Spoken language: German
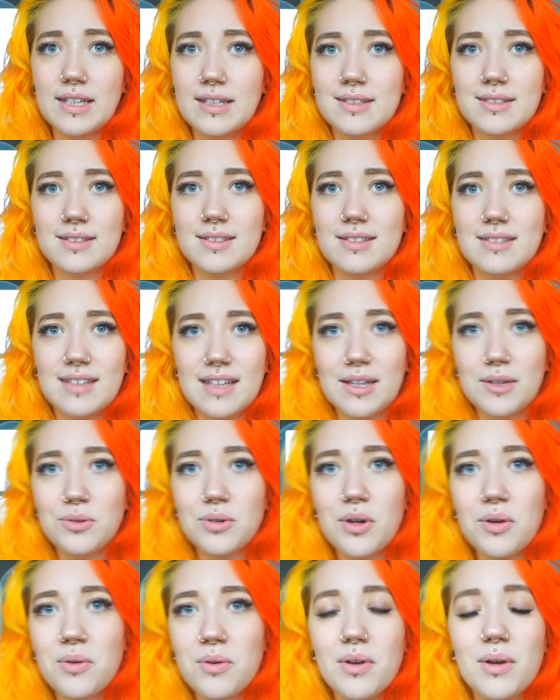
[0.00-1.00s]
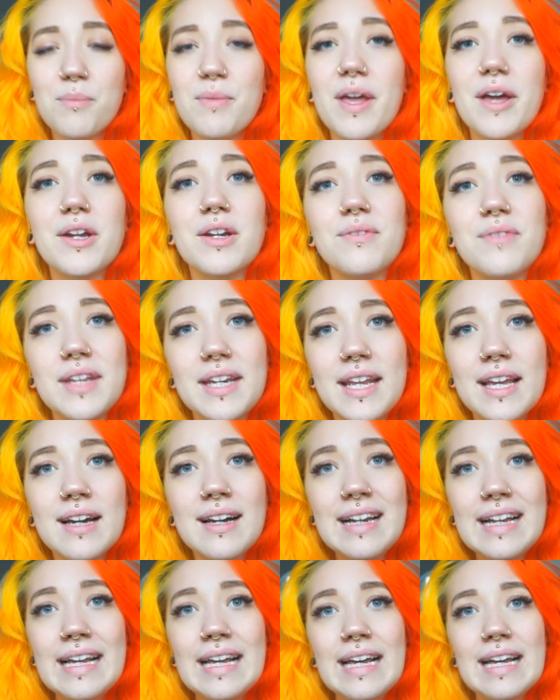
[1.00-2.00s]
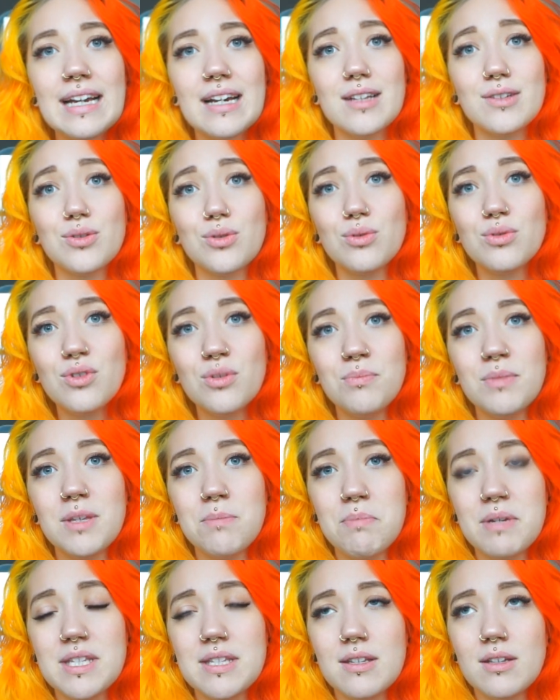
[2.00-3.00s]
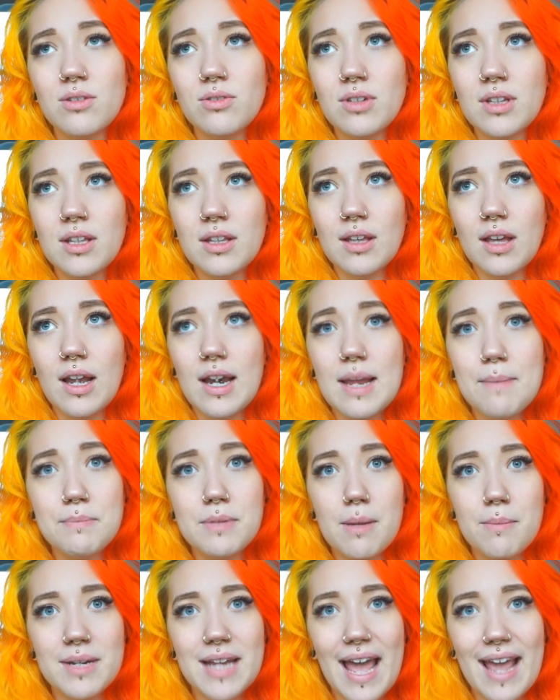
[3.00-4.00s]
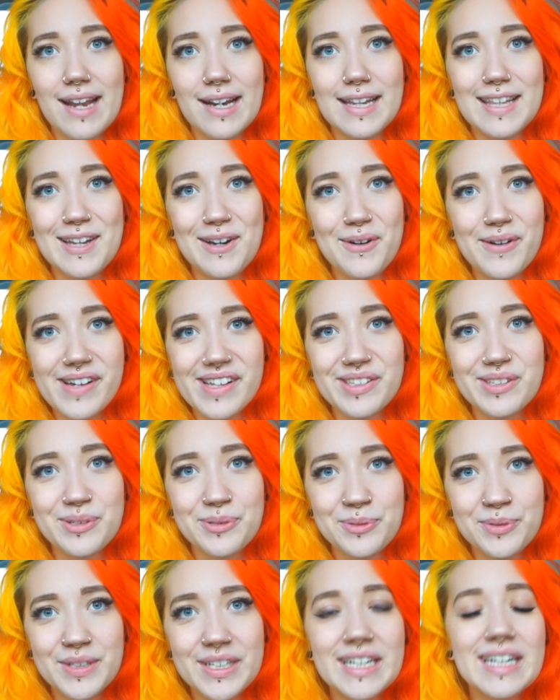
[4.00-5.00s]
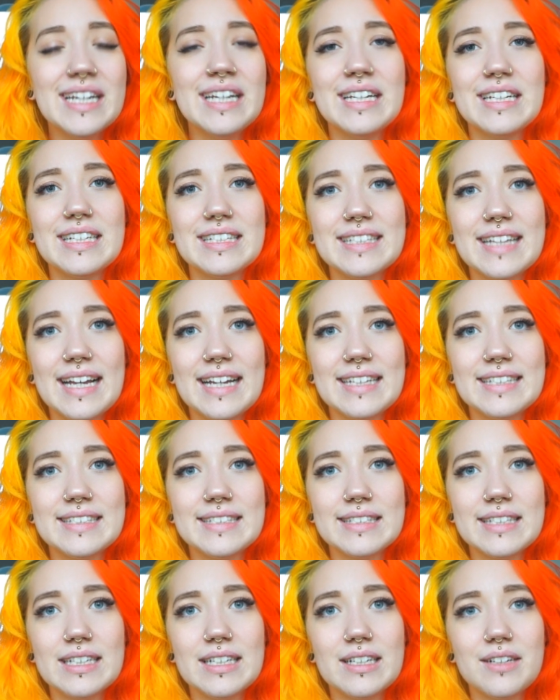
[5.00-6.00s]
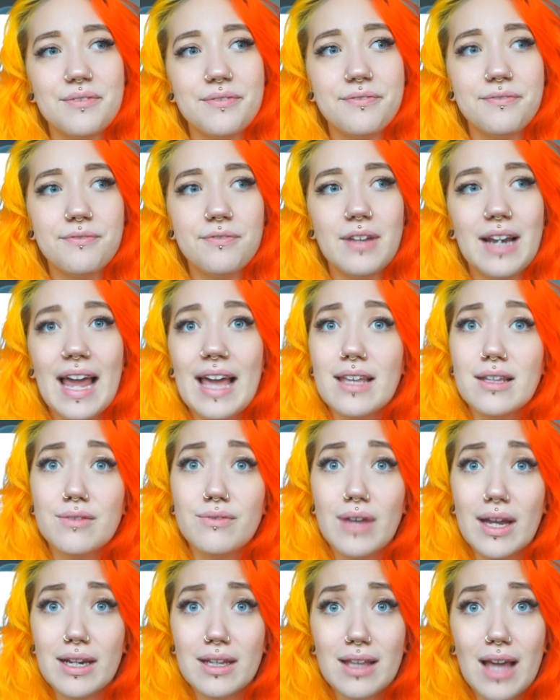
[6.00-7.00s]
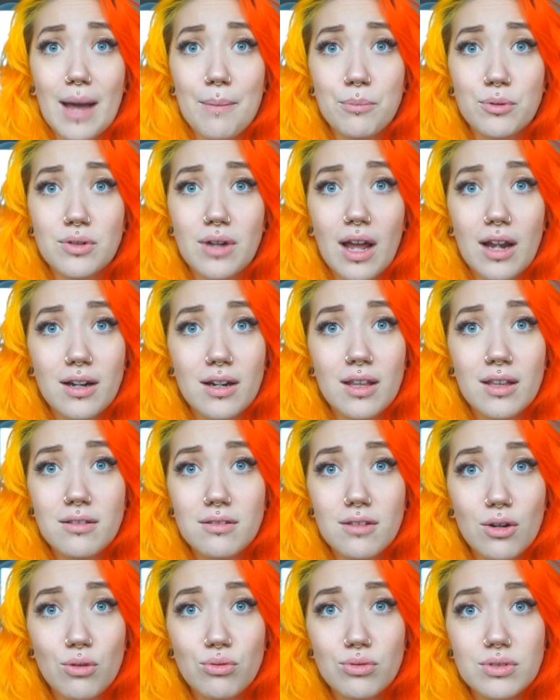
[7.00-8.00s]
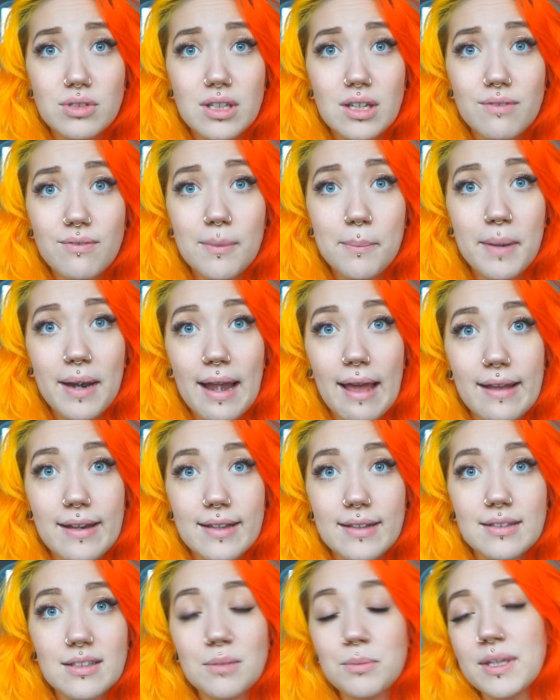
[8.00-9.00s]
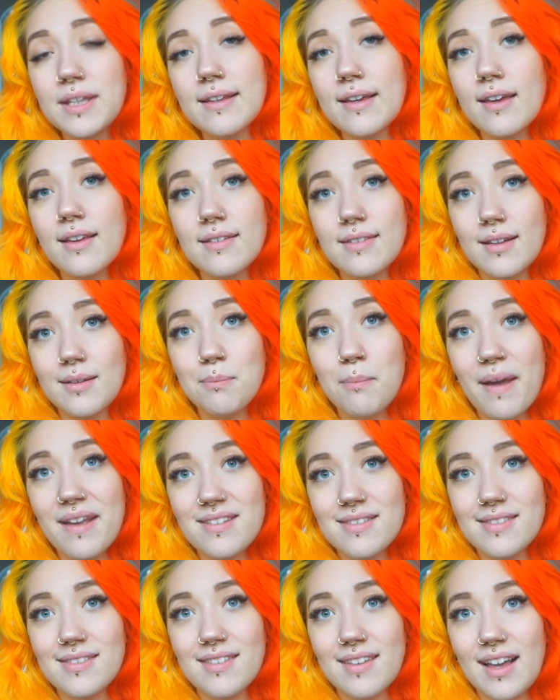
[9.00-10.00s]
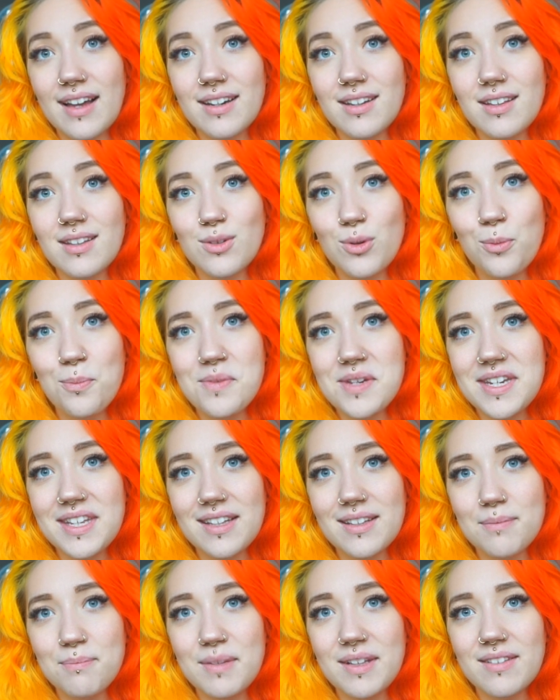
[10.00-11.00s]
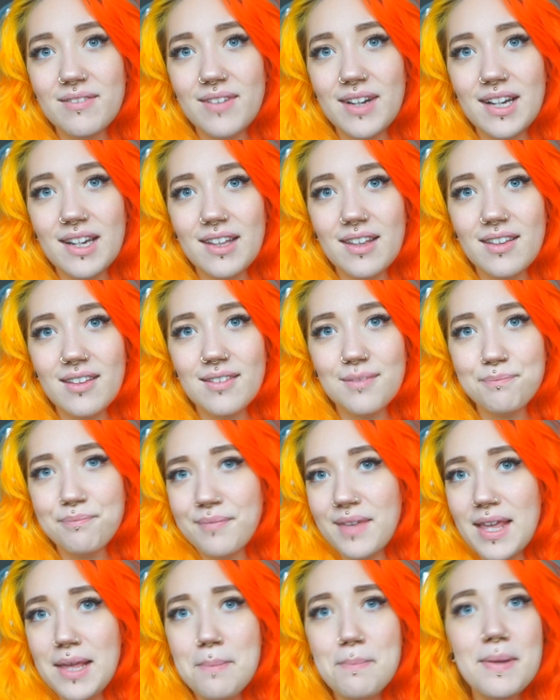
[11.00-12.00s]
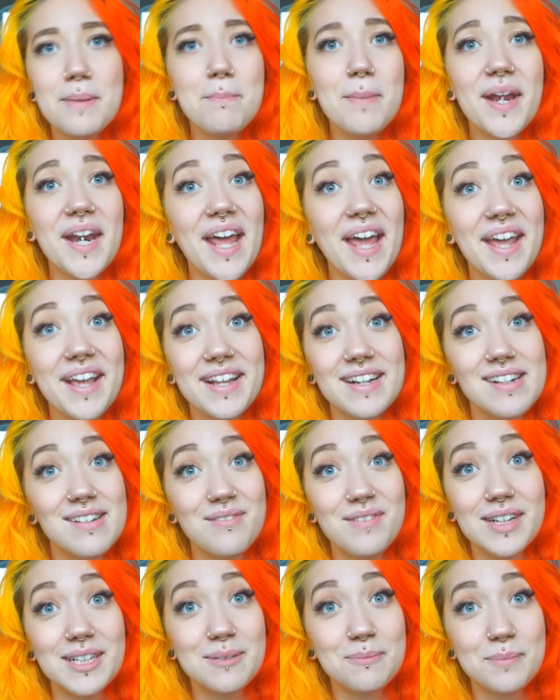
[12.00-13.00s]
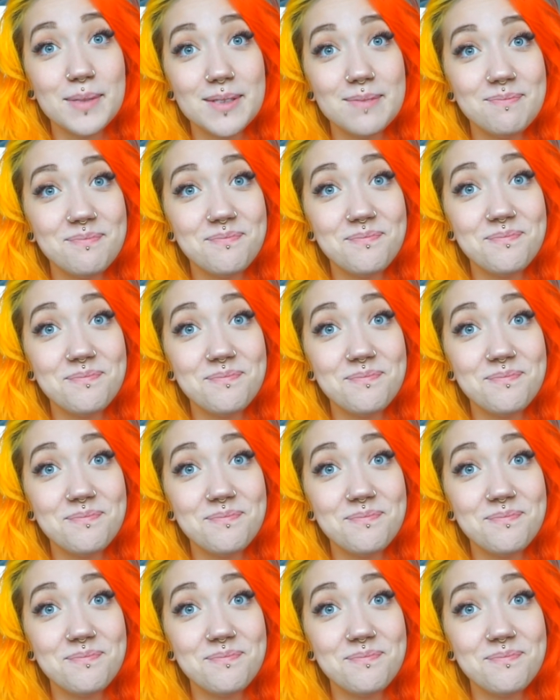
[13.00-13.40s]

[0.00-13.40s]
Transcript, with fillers: nichts sehe oder höre, mehr oder weniger, das rund um mich passiert und ich erlebe damit eigentlich auch ganz gut. Das heißt, äh, vielleicht werde ich ab und an hinterrucks irgendwie beleidigt, aber ich kriege es halt meistens gar nicht unbedingt mit, weil ich eben in meiner eigenen Welt bin.